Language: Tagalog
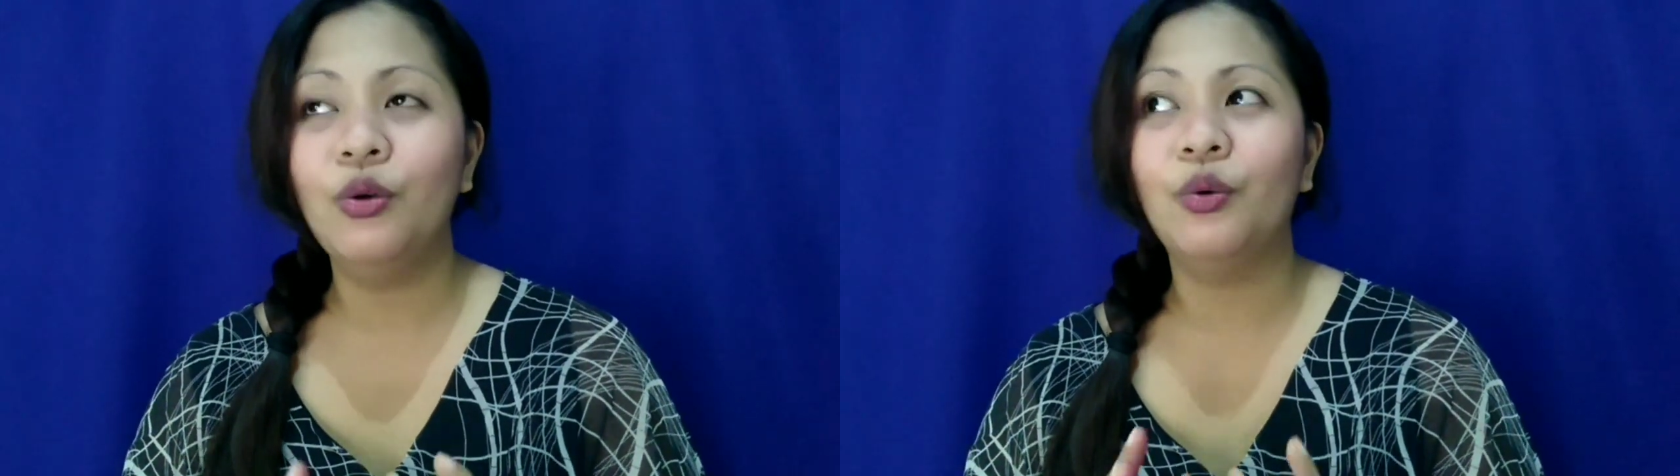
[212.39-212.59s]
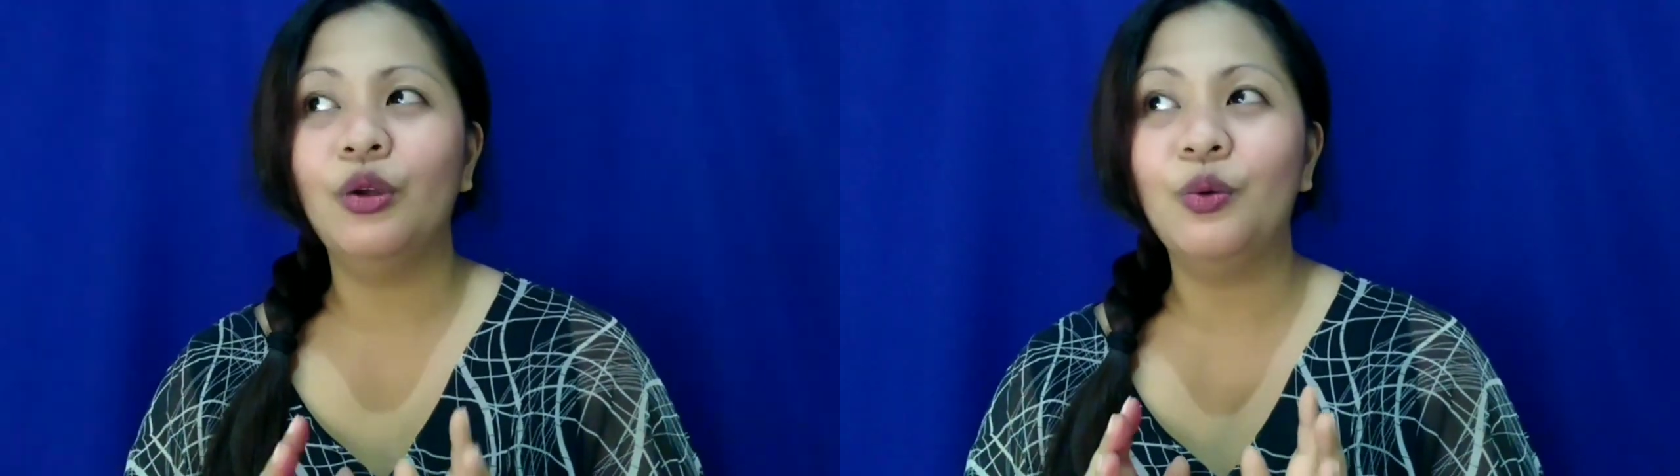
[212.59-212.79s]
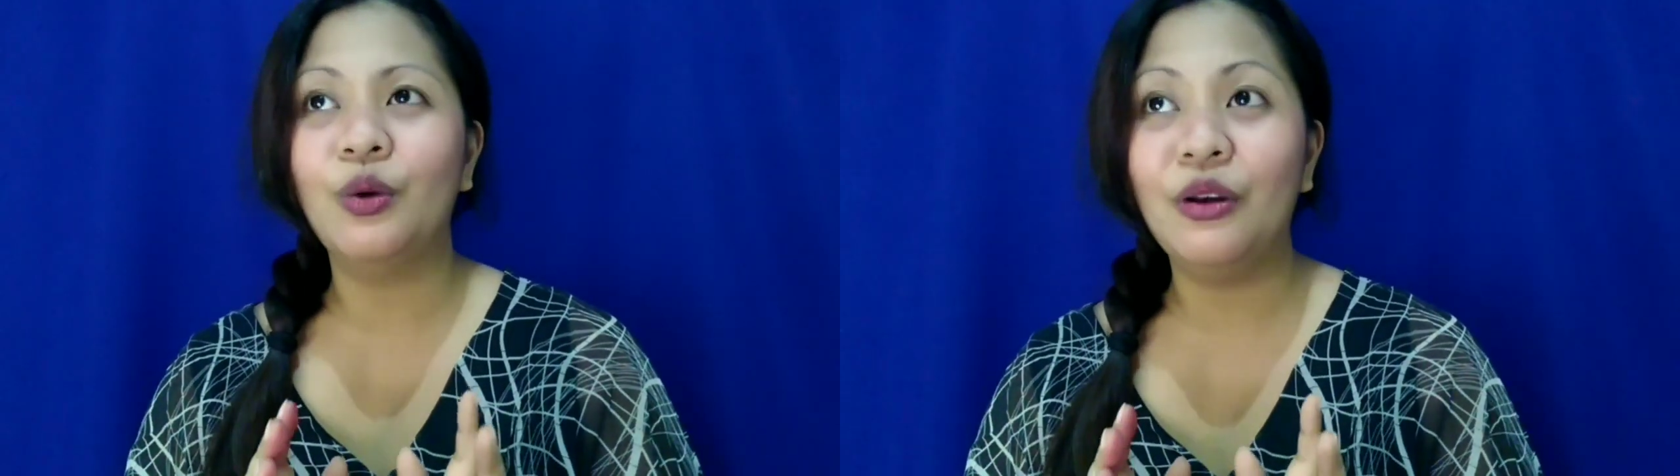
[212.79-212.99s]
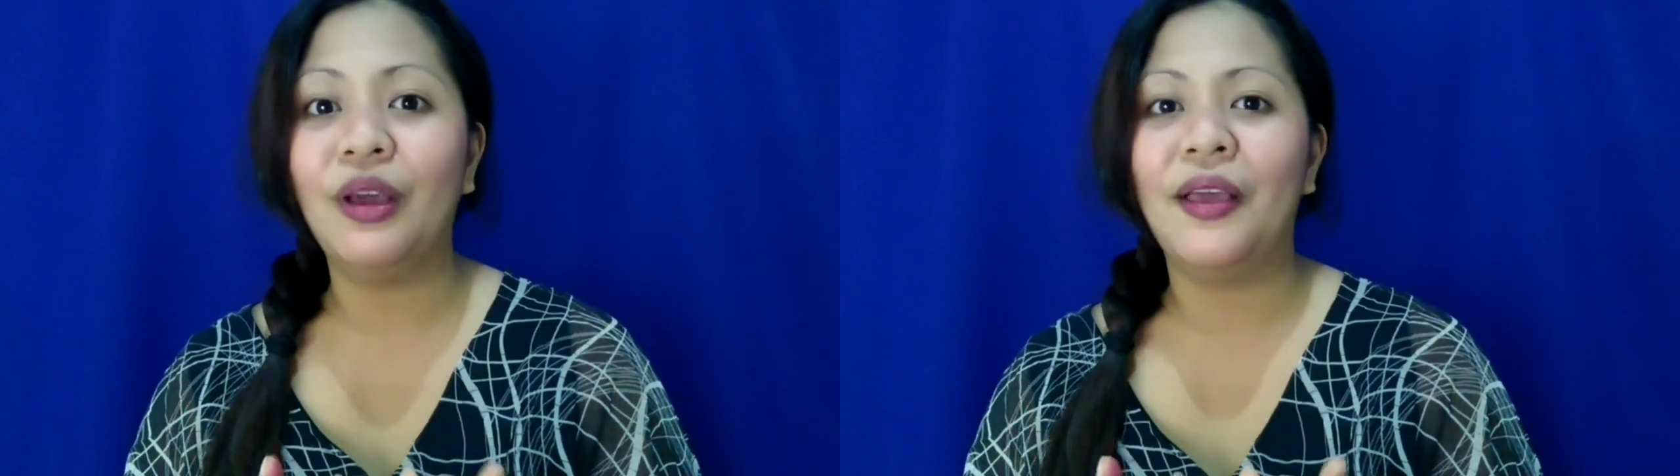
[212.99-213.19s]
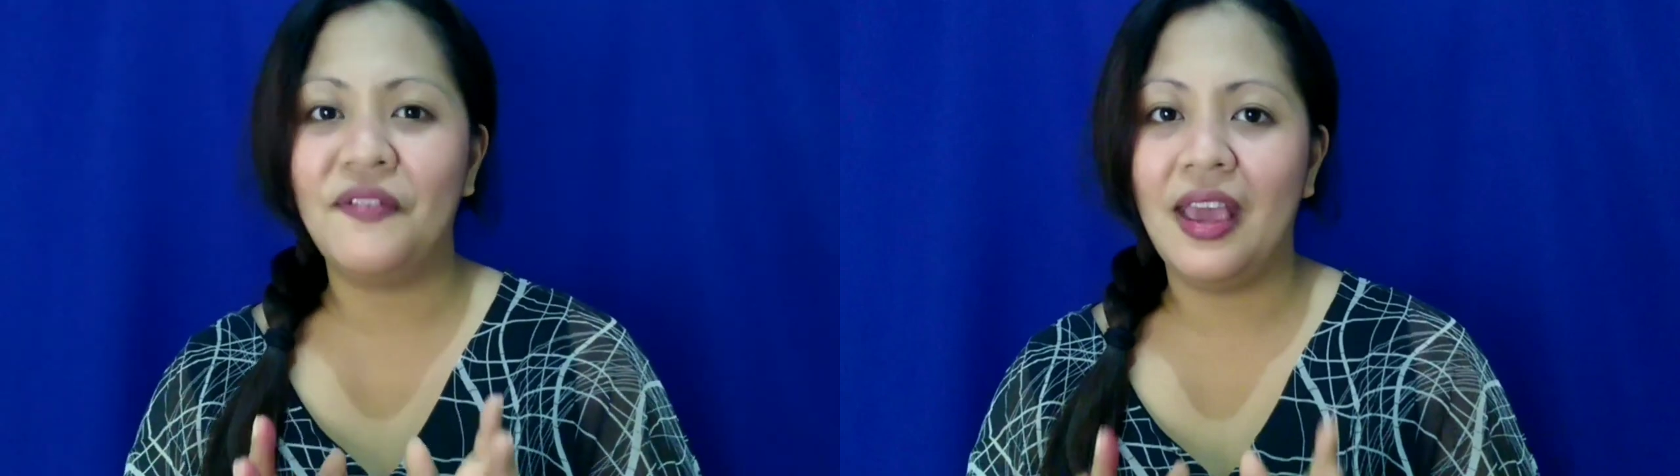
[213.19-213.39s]
yung, yung
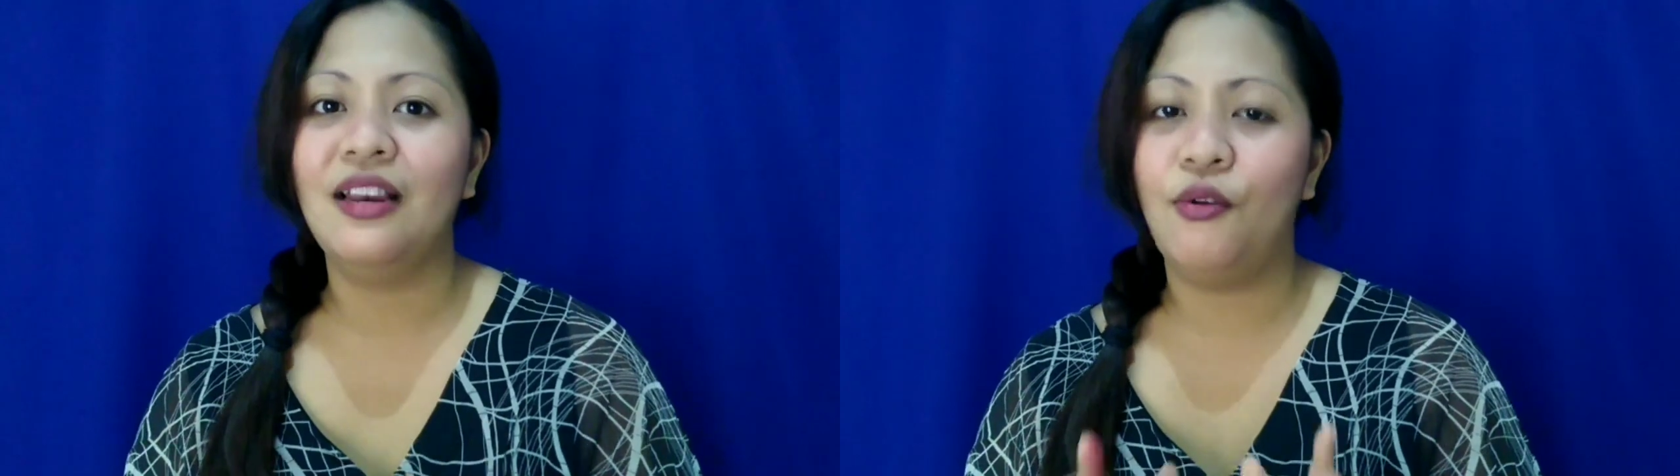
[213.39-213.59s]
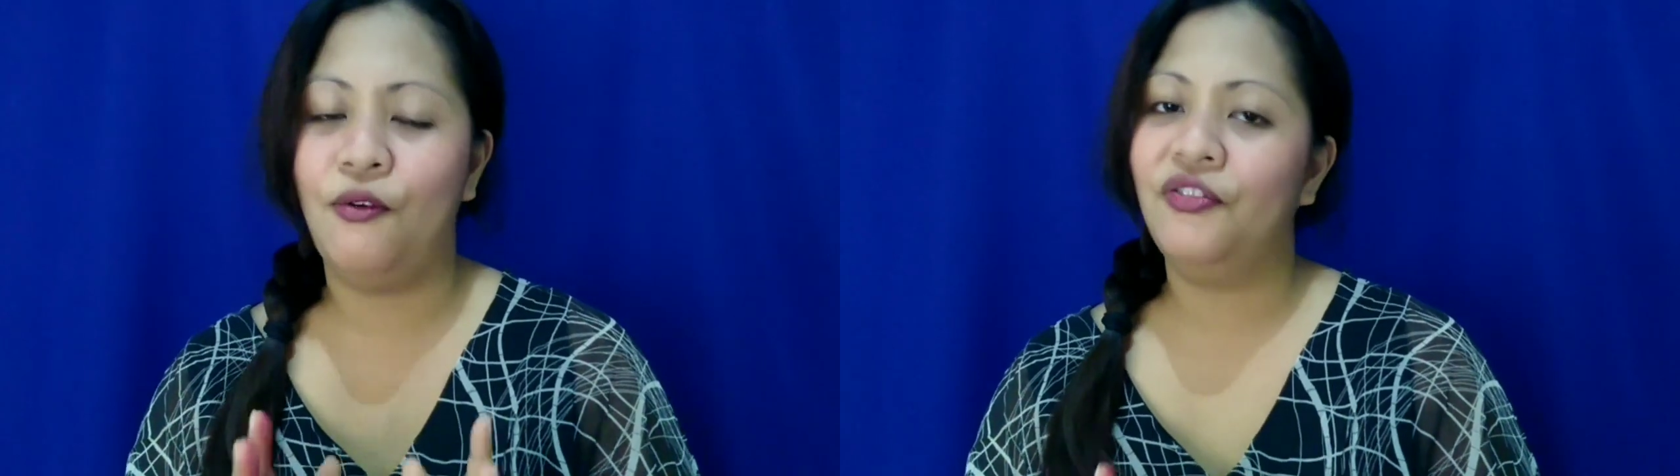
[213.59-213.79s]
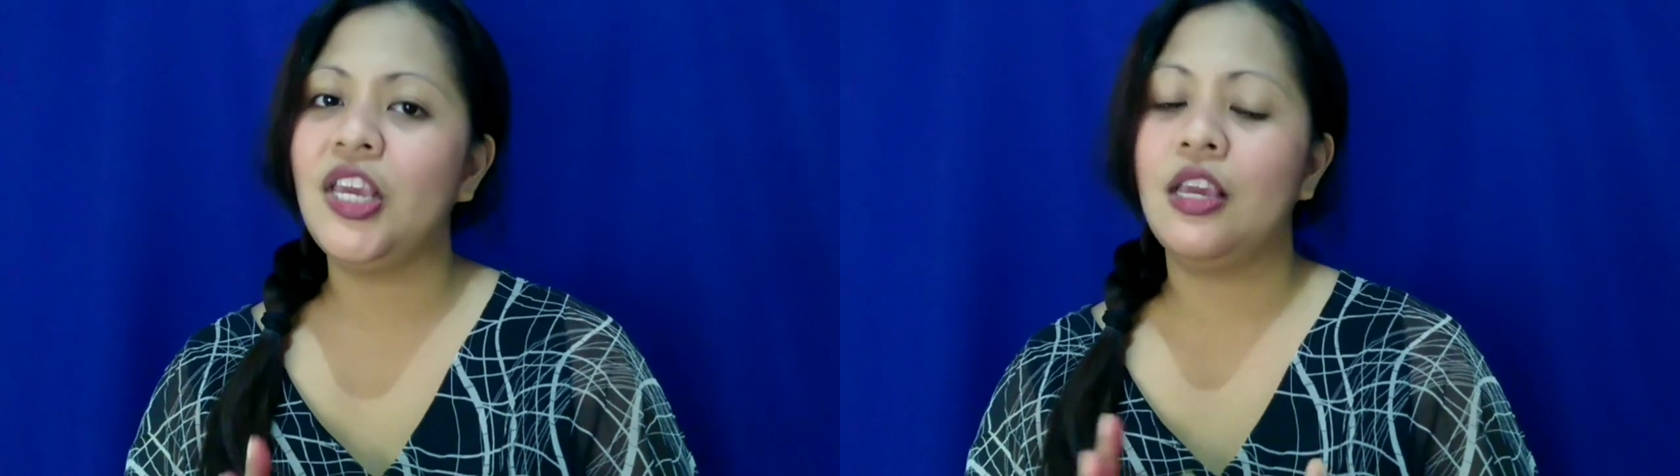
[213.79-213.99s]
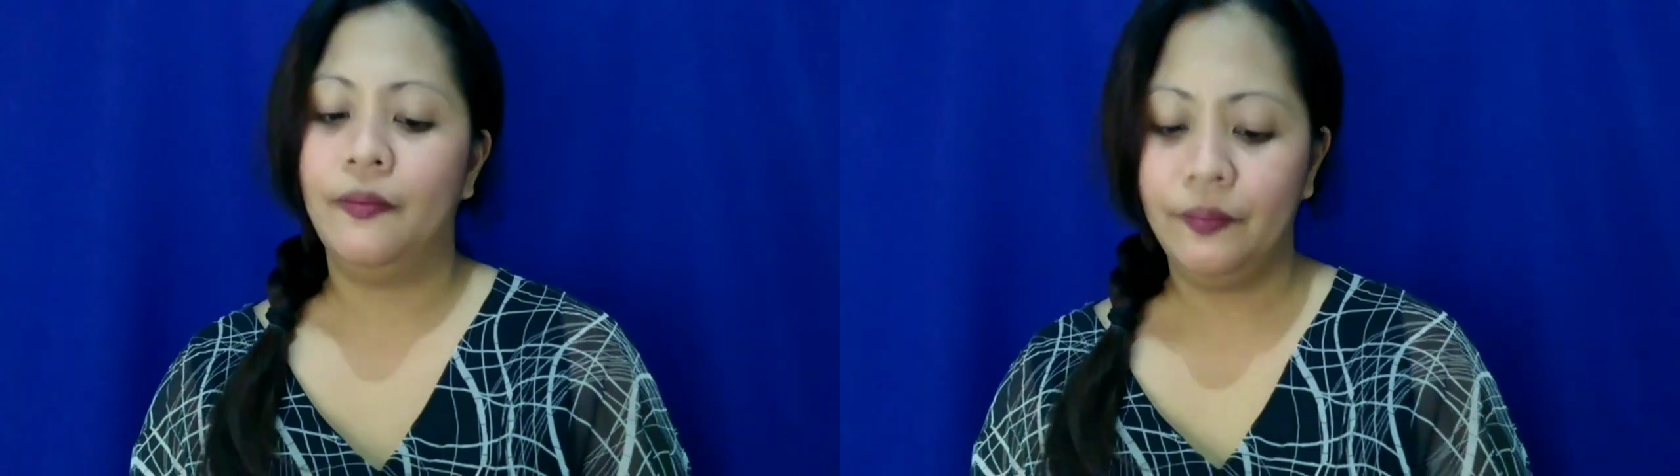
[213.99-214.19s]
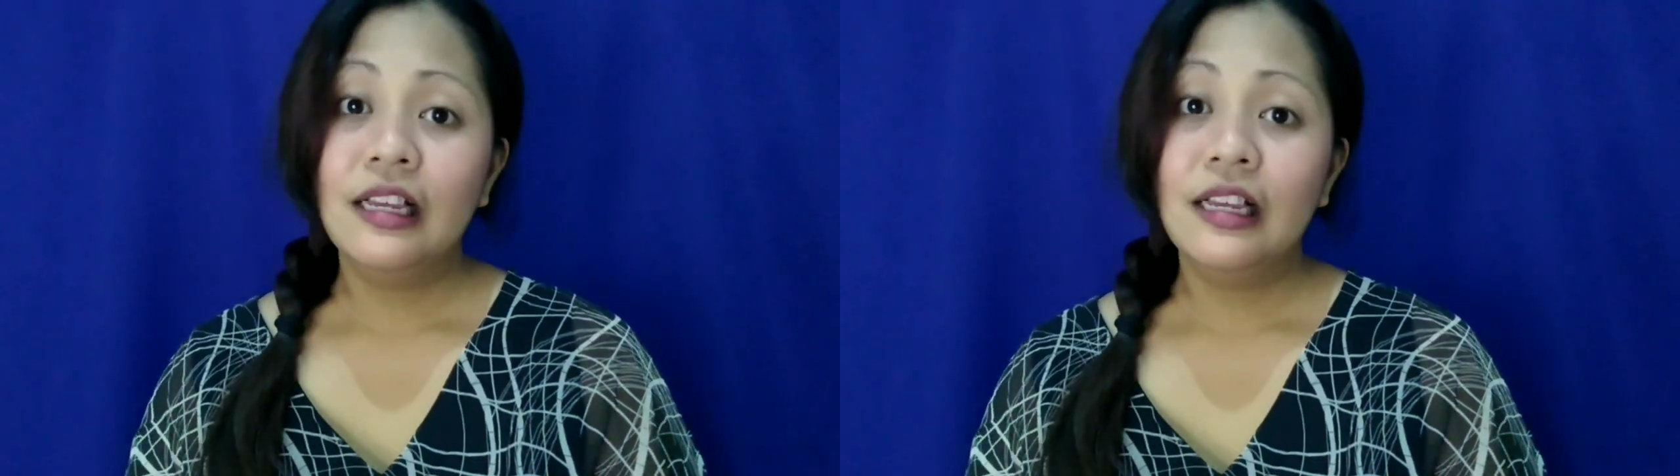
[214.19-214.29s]
ganong effect ni coffee.